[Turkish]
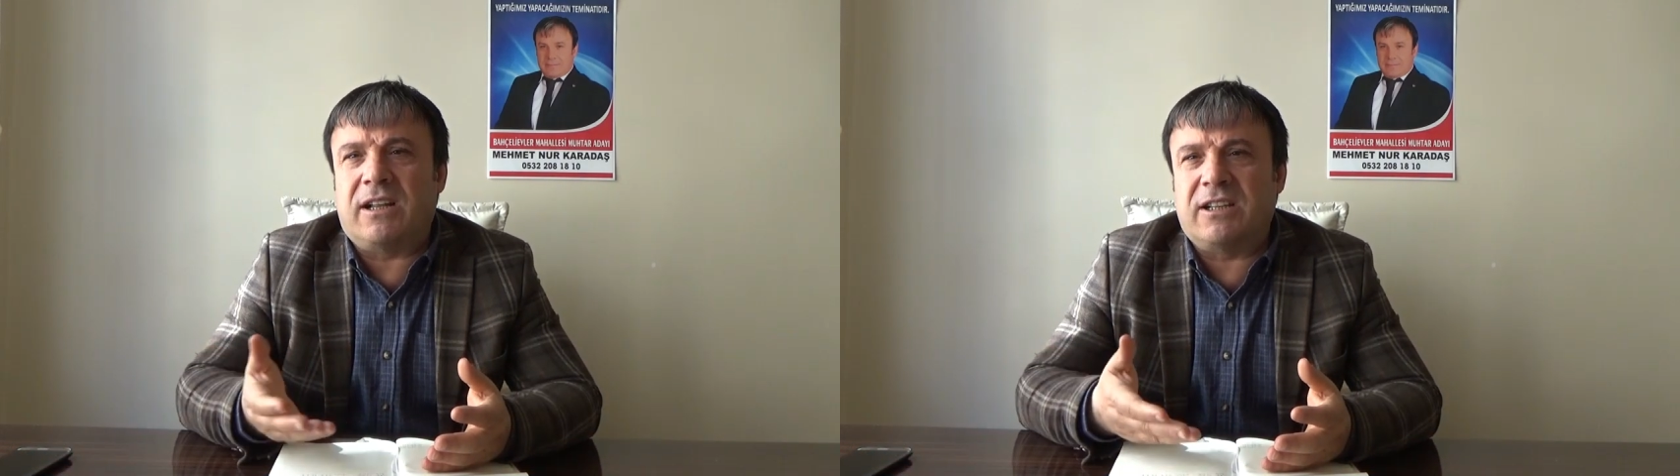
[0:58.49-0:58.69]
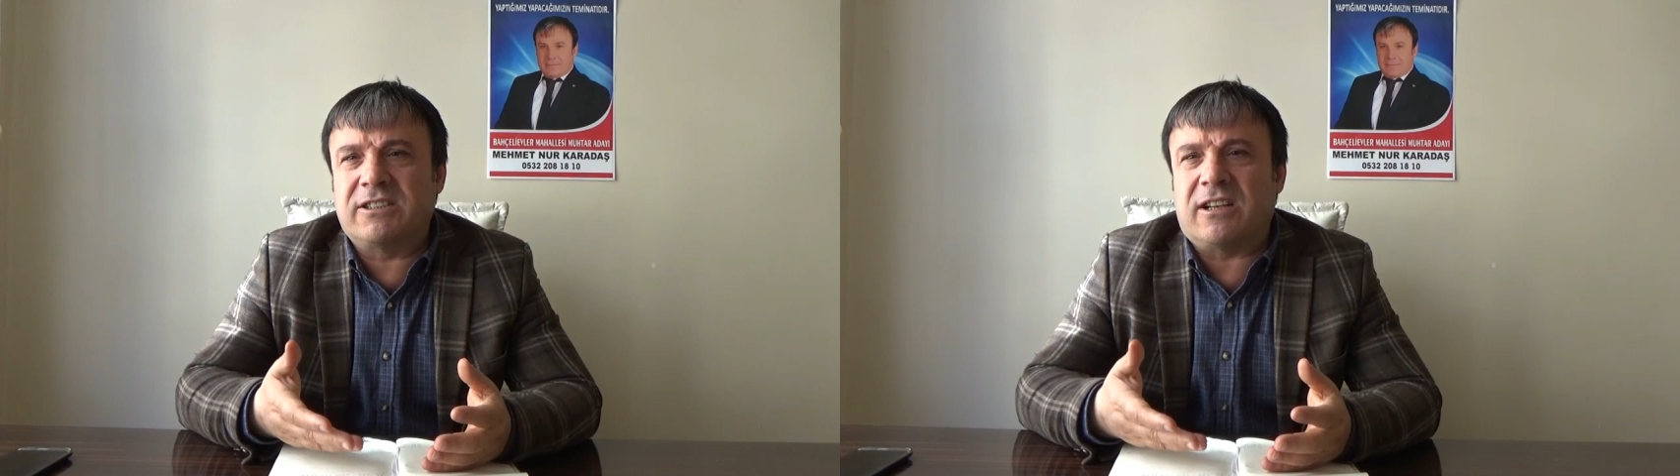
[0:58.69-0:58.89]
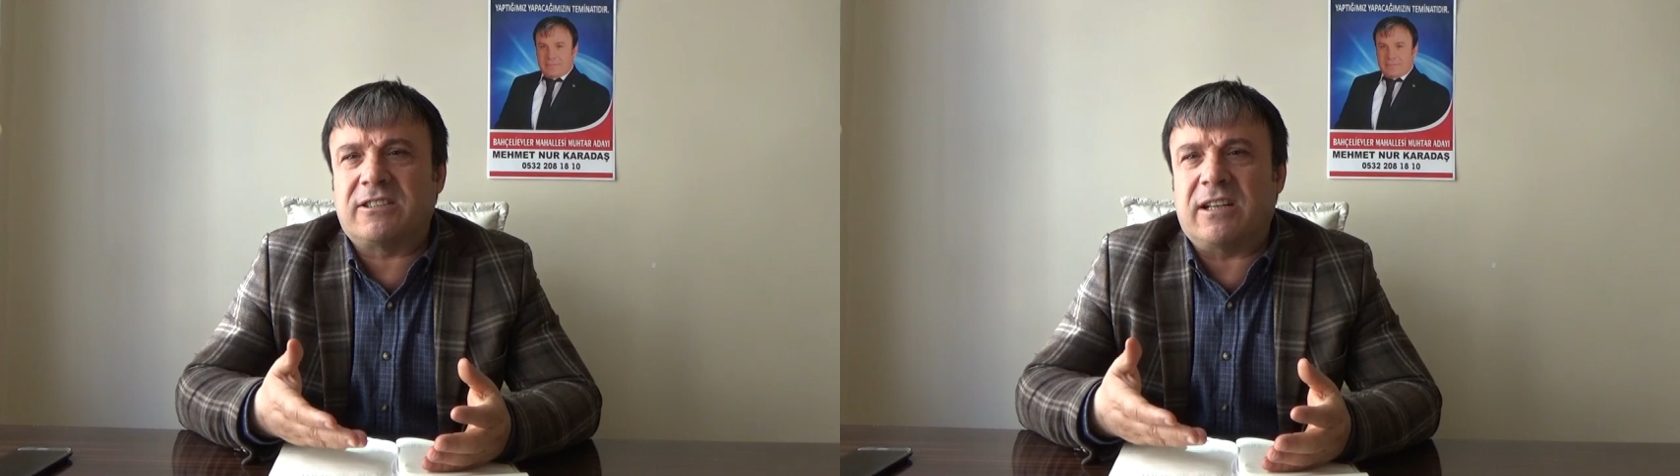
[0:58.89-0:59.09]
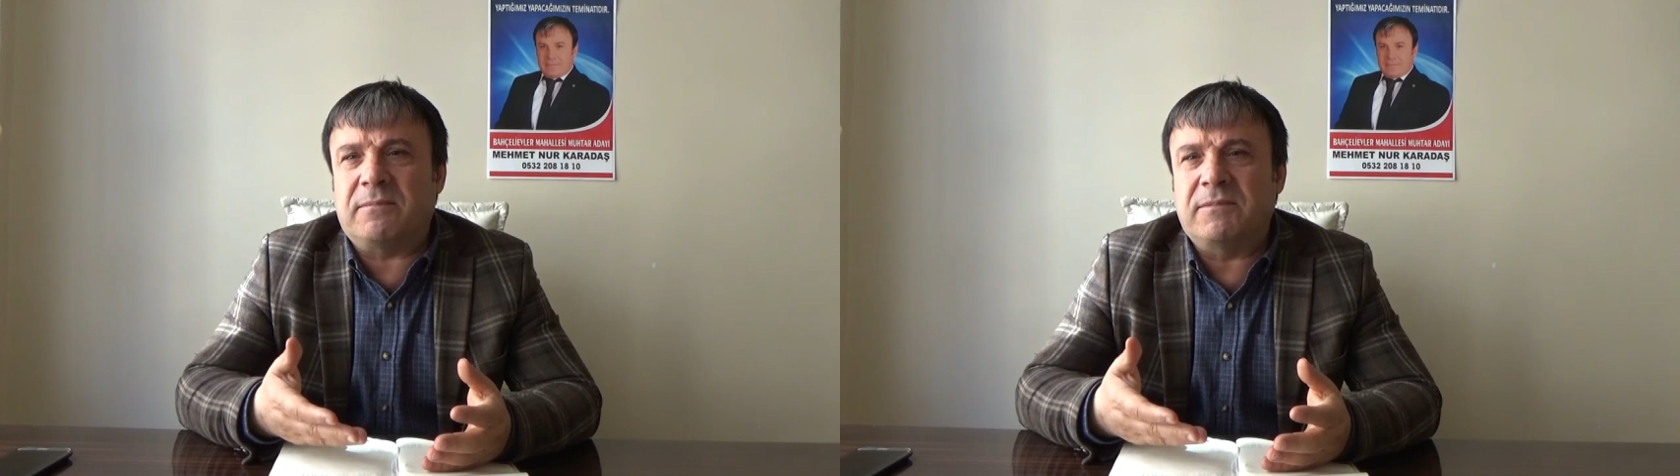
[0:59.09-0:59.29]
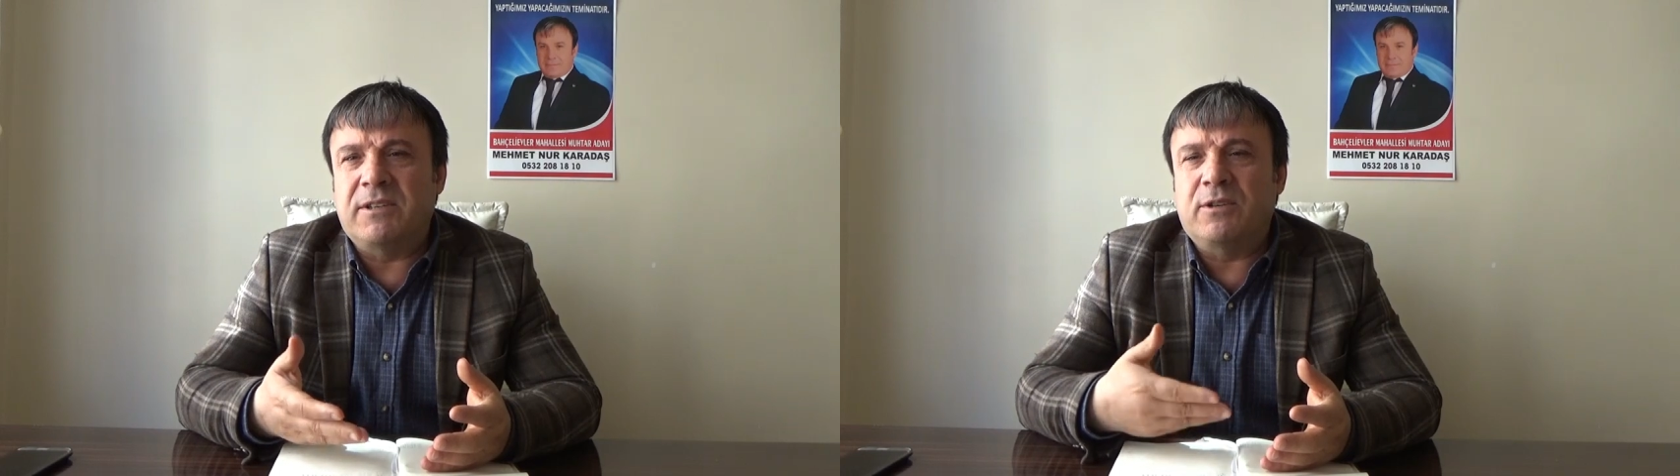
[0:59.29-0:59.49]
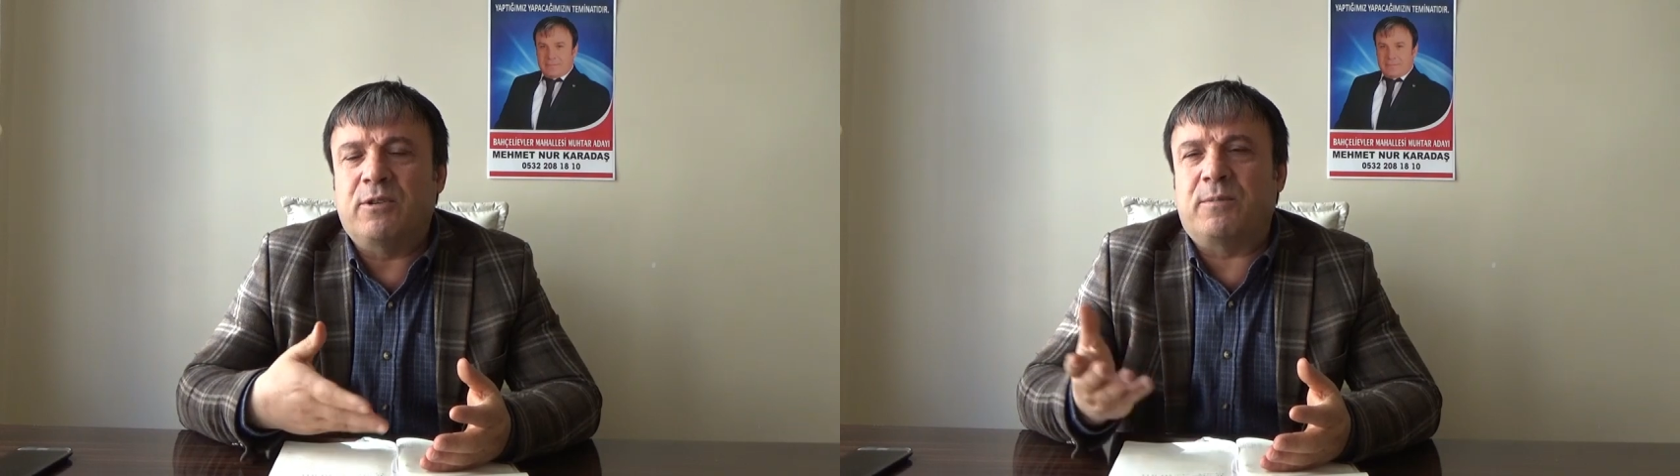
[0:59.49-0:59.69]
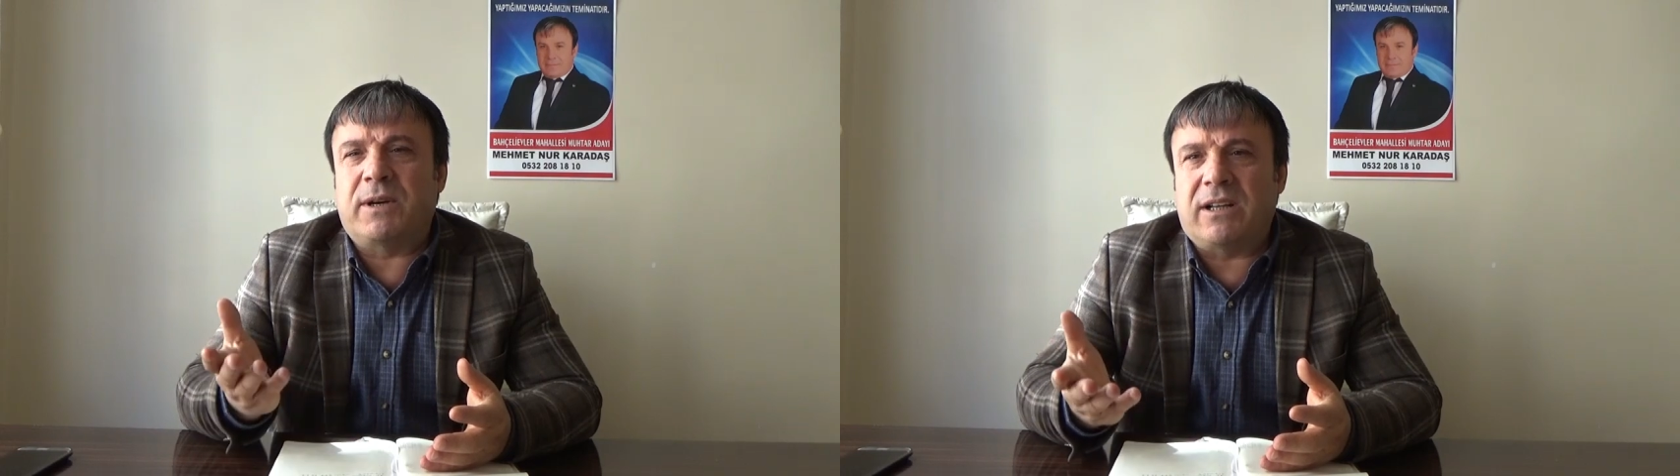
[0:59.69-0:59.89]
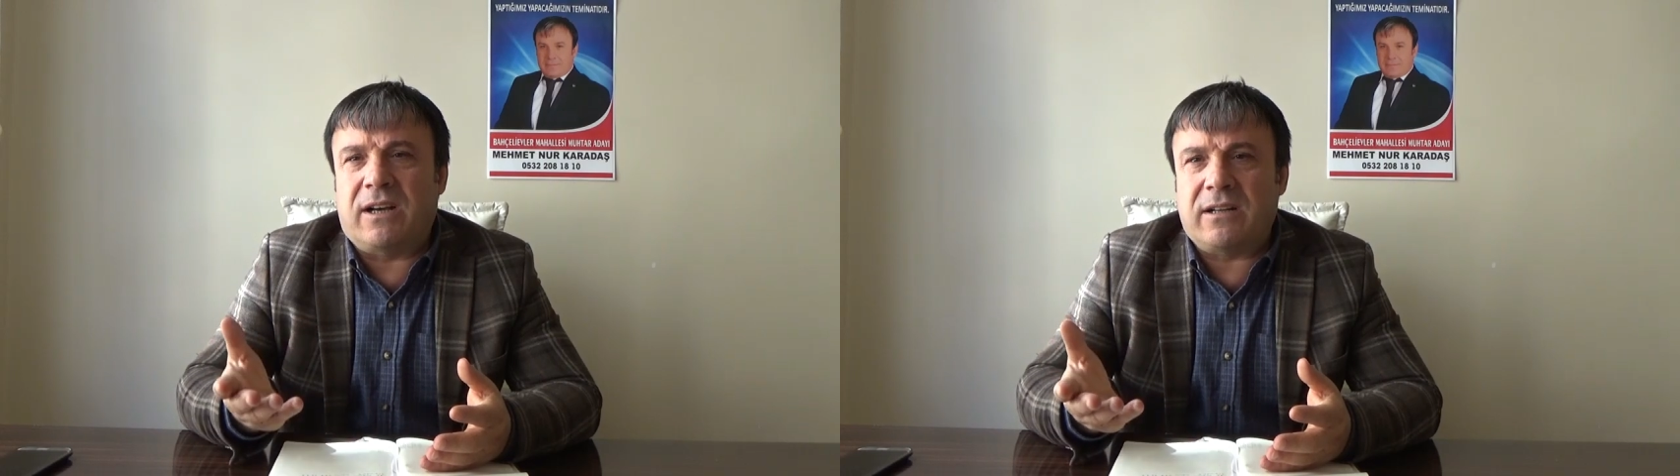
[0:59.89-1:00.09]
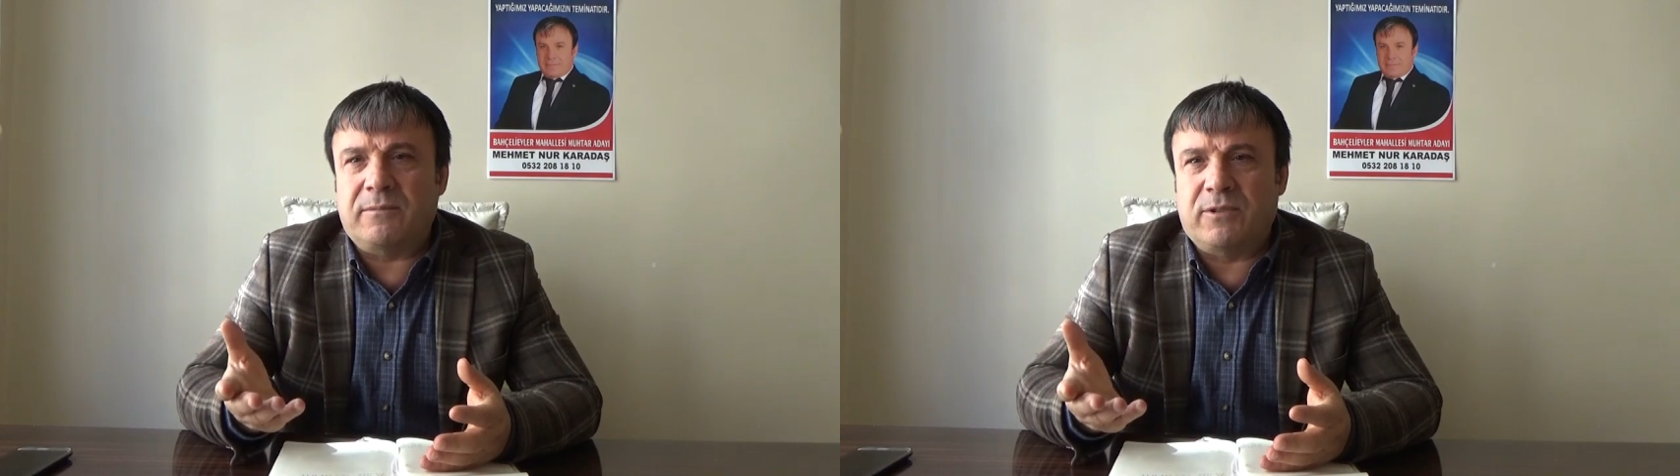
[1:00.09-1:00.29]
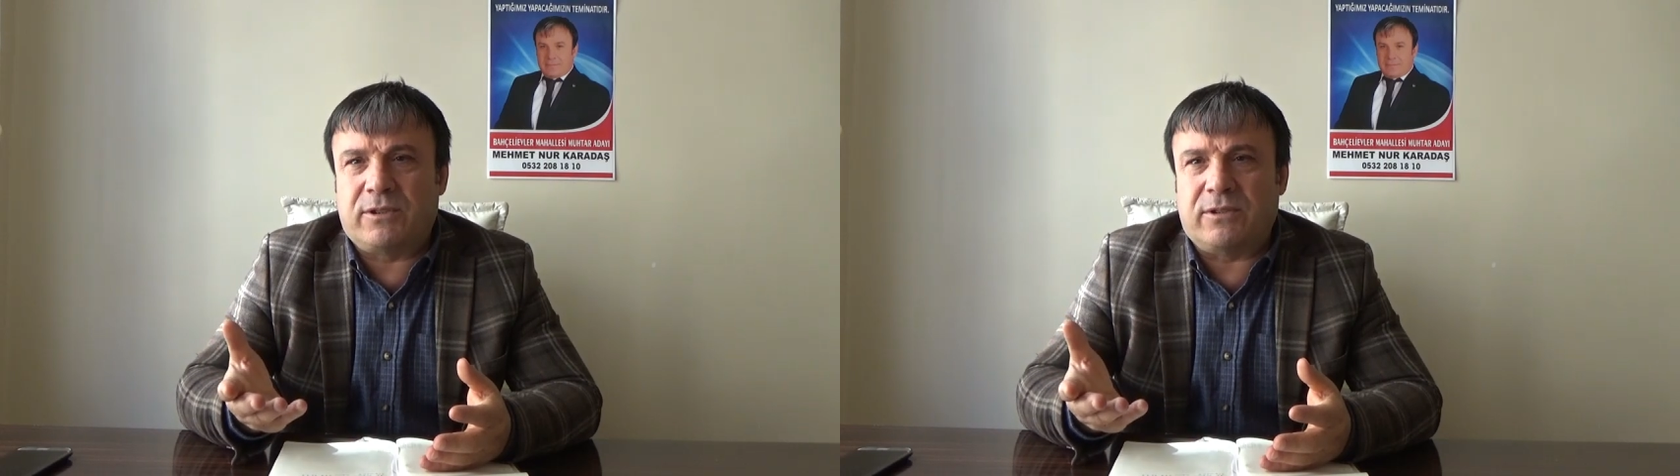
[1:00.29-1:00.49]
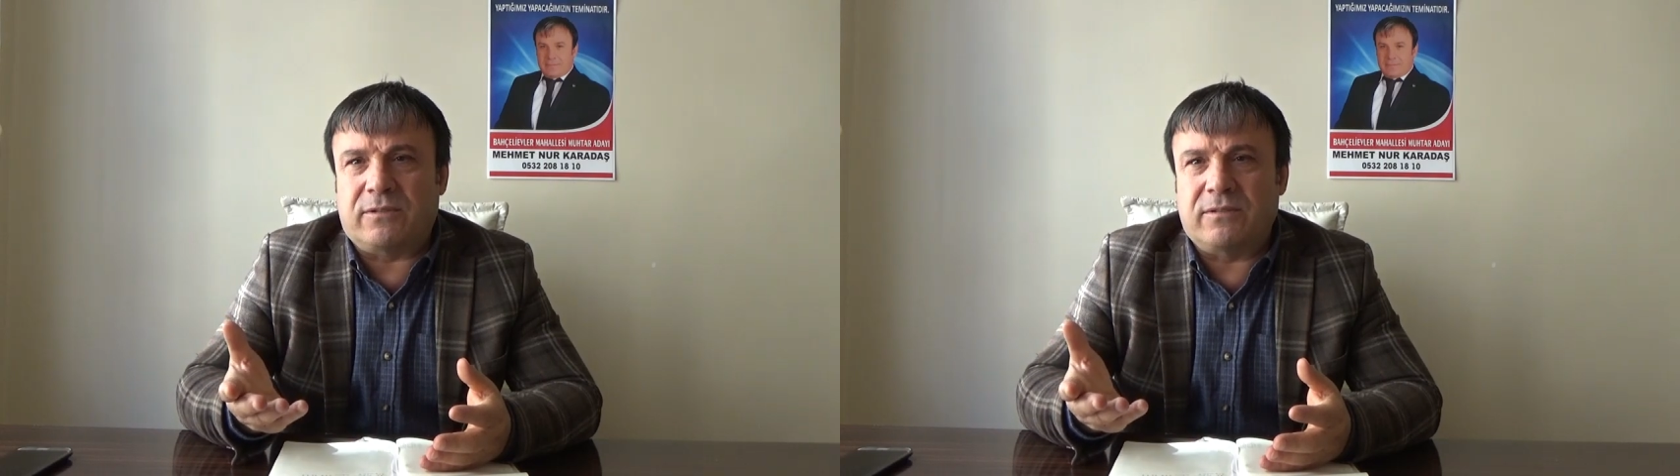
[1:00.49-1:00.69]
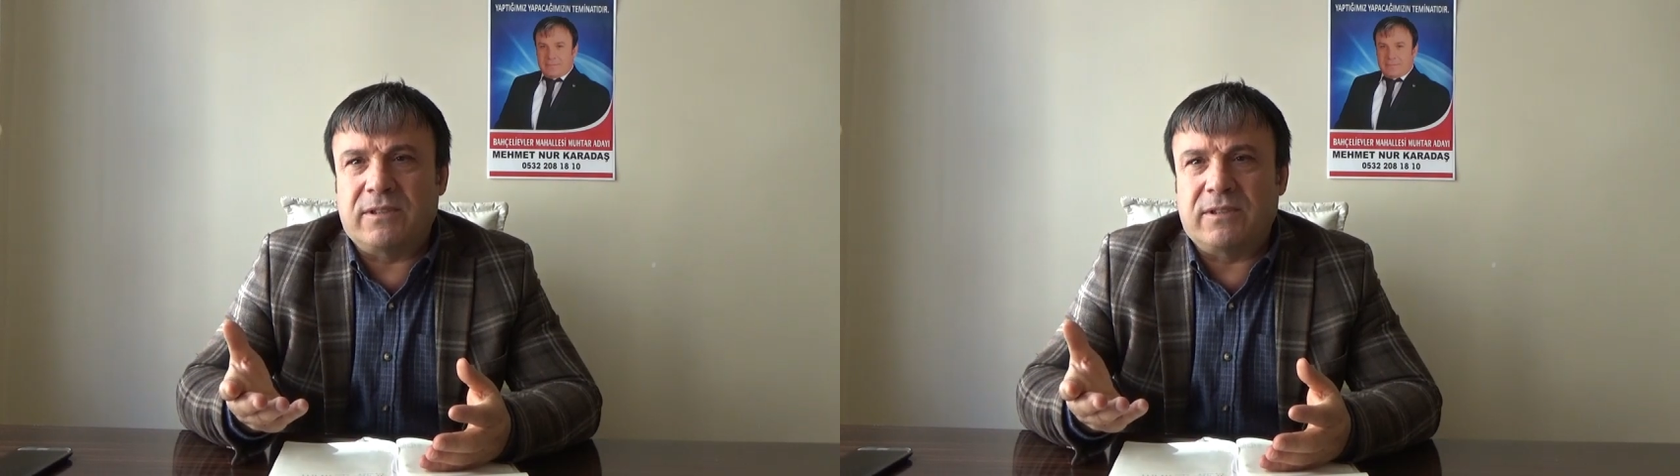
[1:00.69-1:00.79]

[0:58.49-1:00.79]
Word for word: alacaksam o bana haram olsun.